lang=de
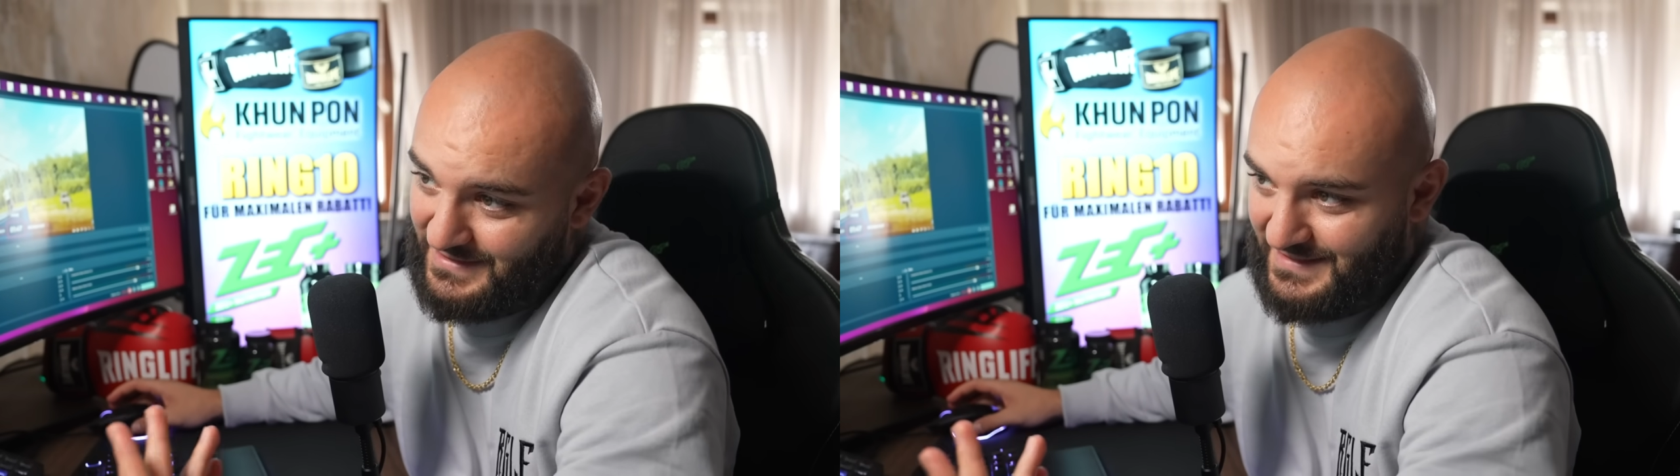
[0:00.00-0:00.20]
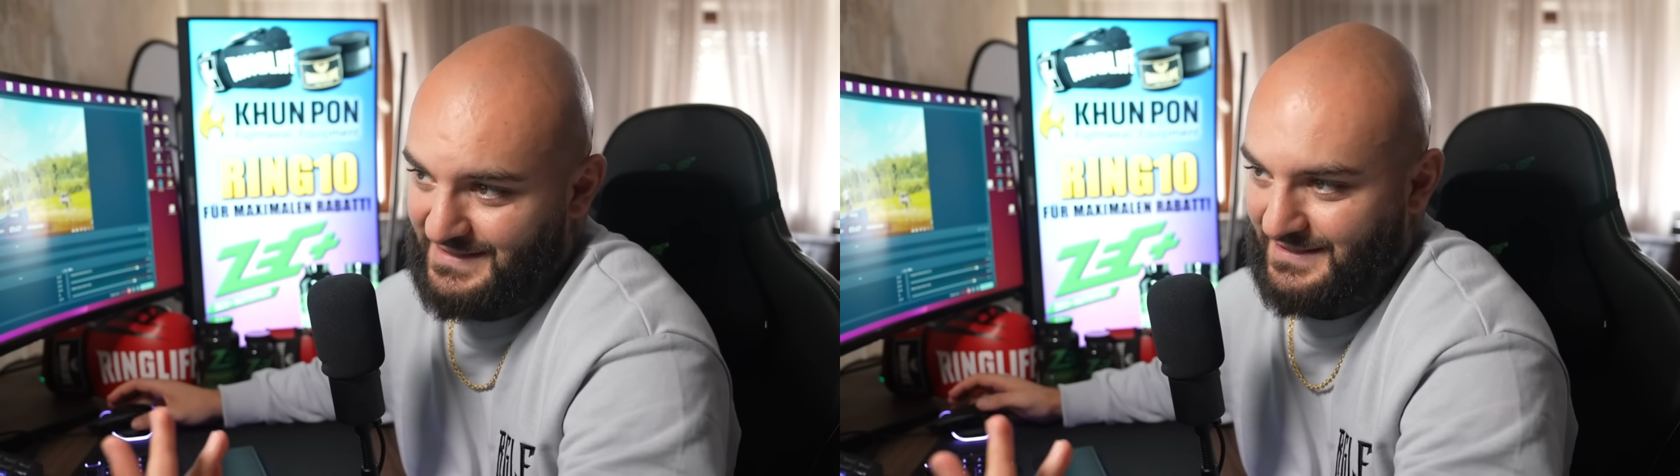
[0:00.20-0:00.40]

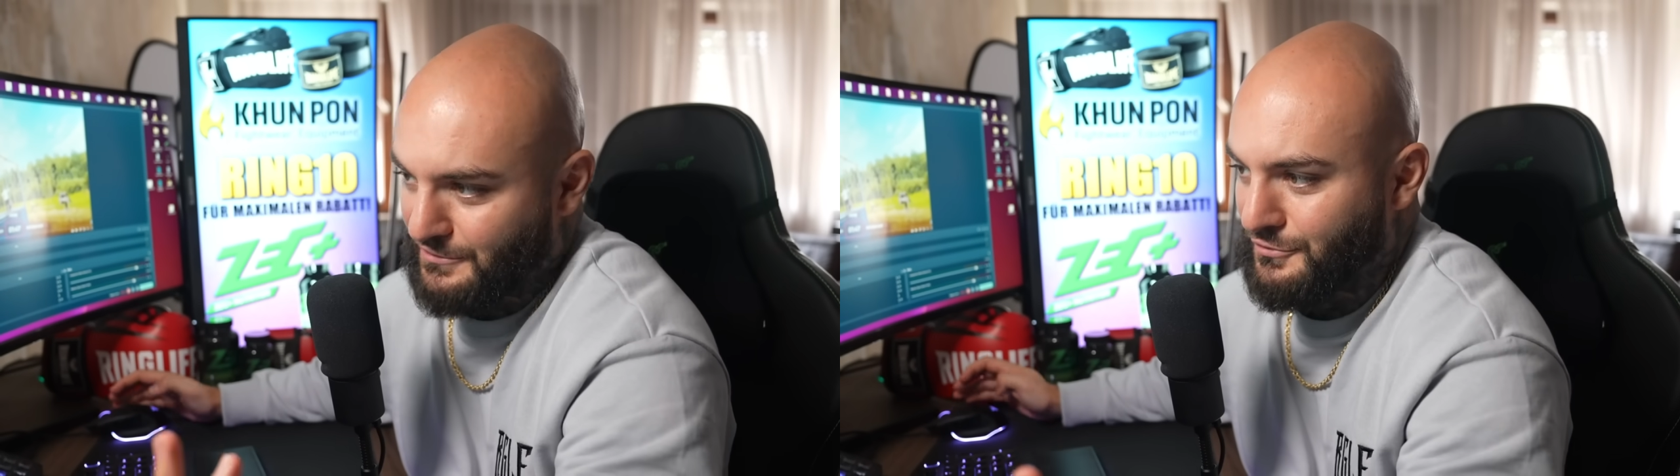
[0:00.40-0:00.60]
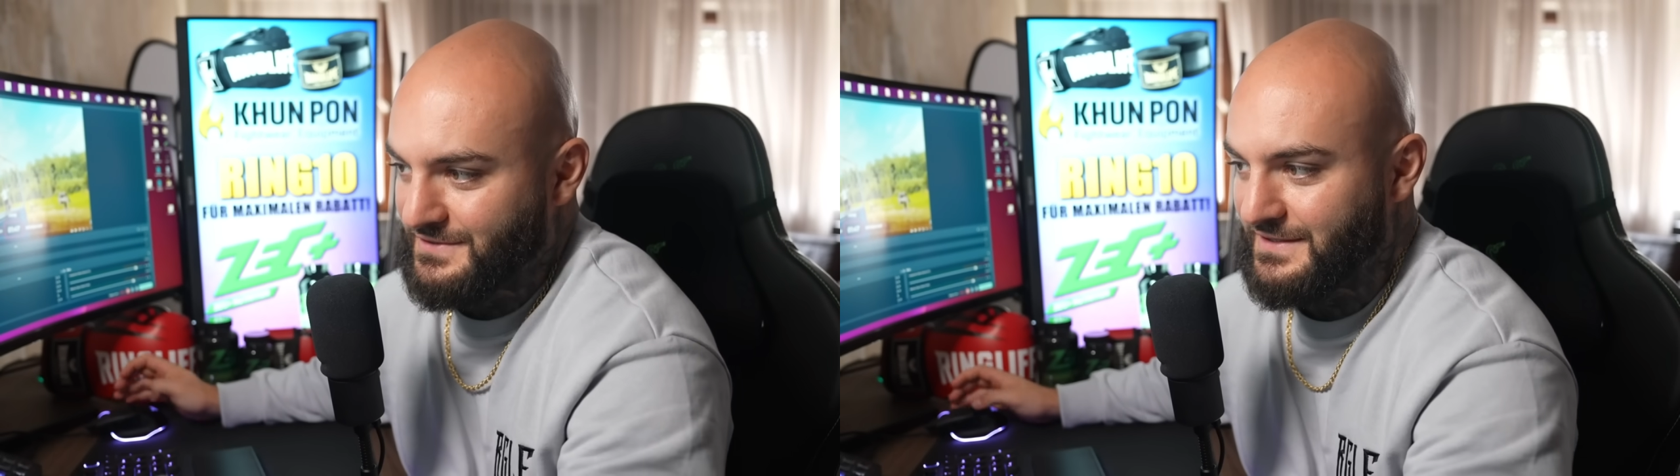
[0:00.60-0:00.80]
ist
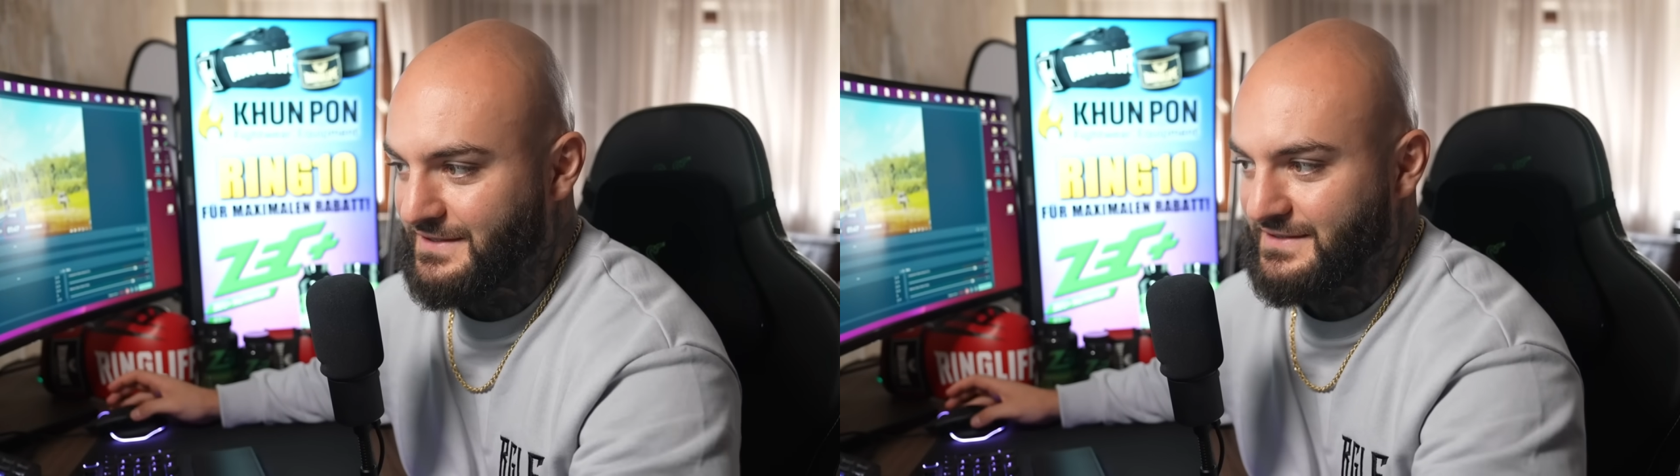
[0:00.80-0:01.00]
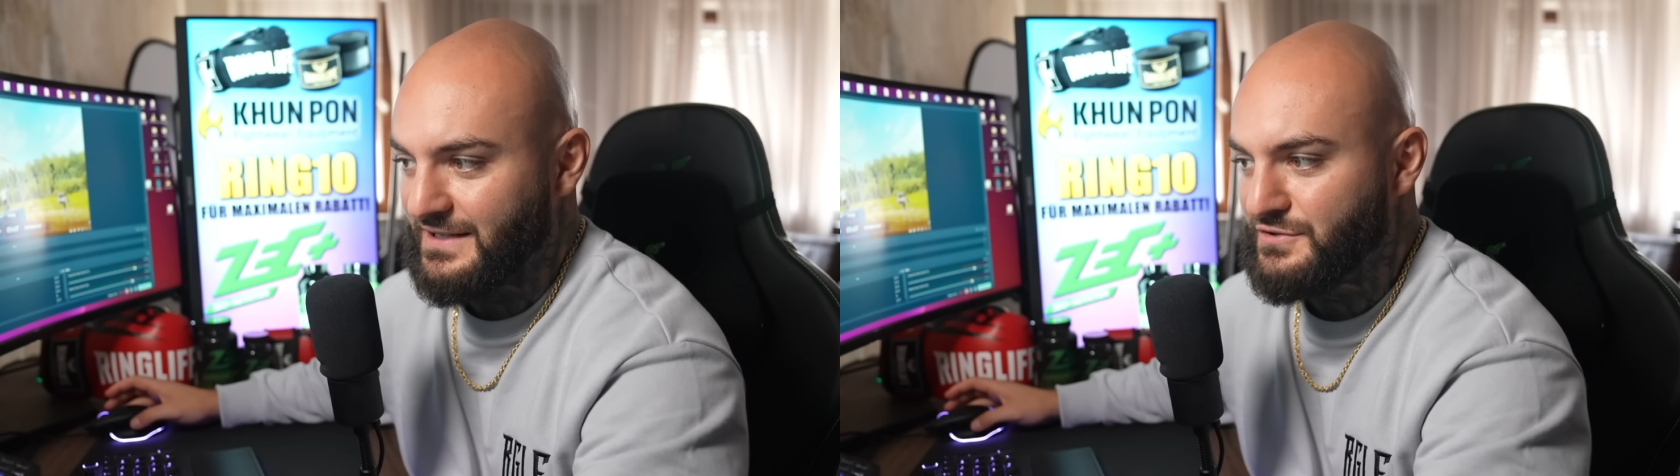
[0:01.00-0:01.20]
lustig,
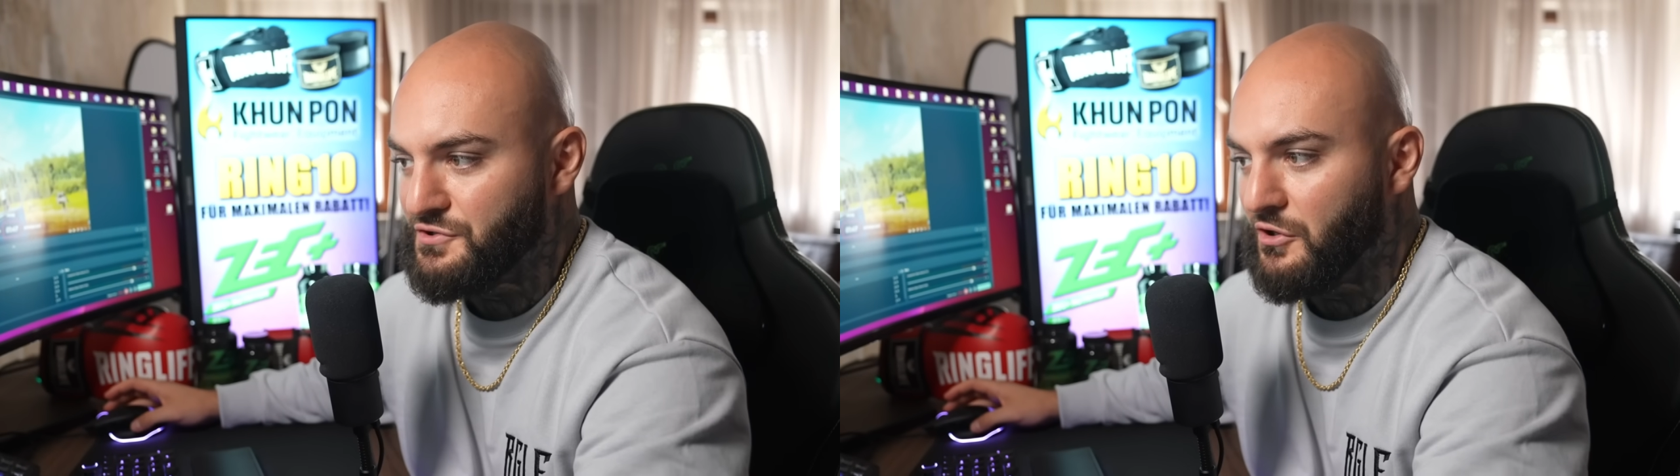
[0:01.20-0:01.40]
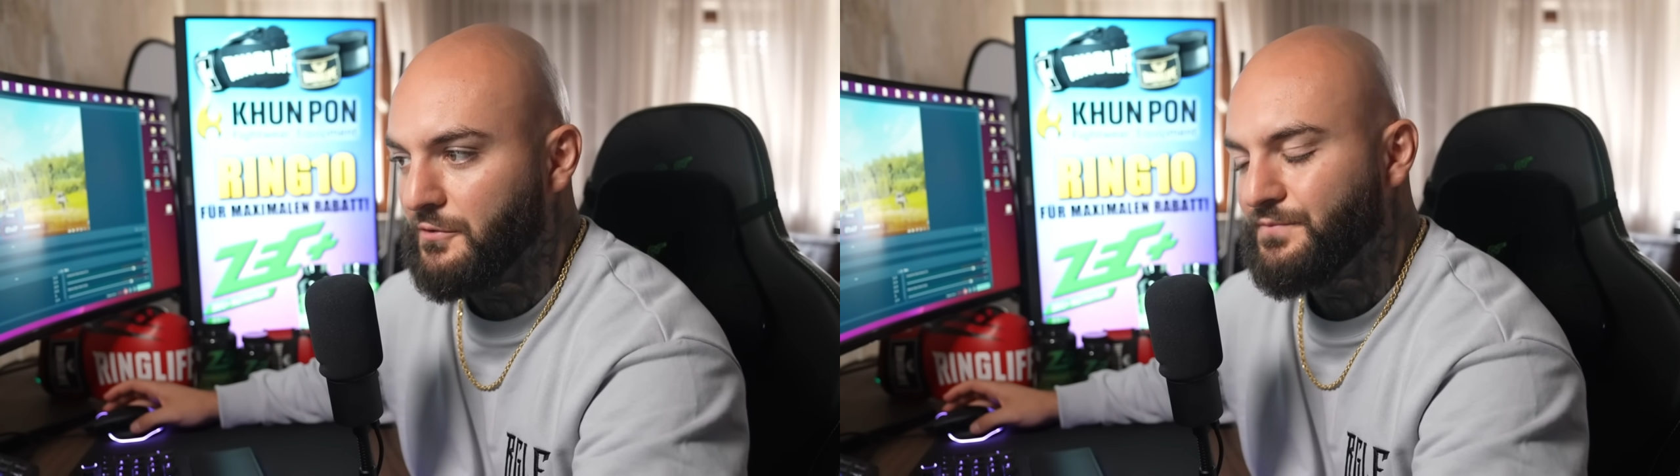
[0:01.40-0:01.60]
das
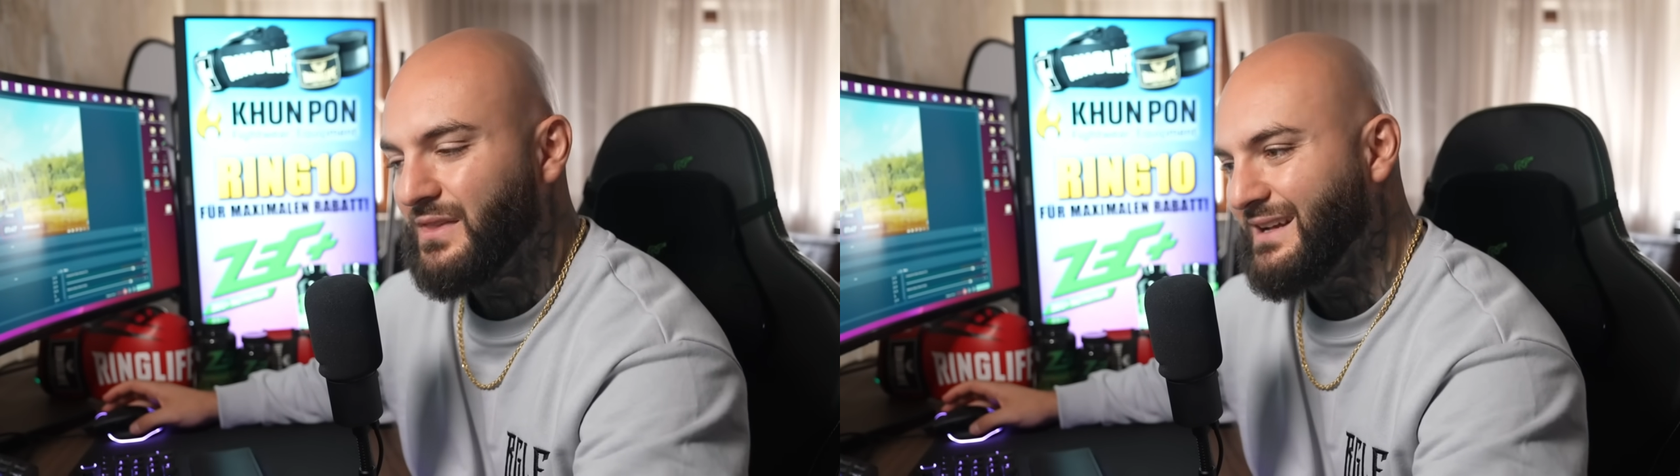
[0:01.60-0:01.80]
anzuschauen.